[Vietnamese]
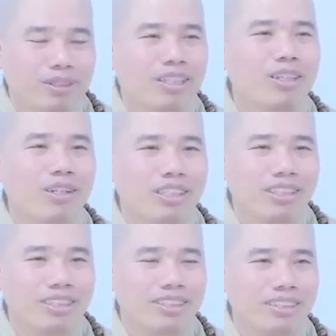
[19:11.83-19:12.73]
nên
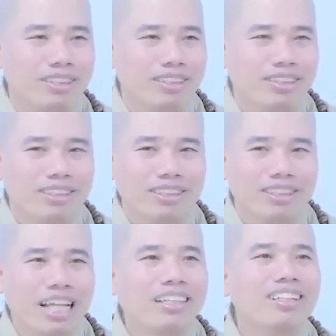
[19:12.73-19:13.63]
thôi
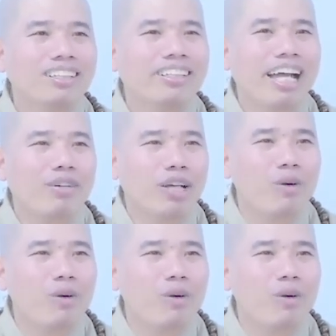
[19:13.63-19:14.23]
tha thứ cho nhau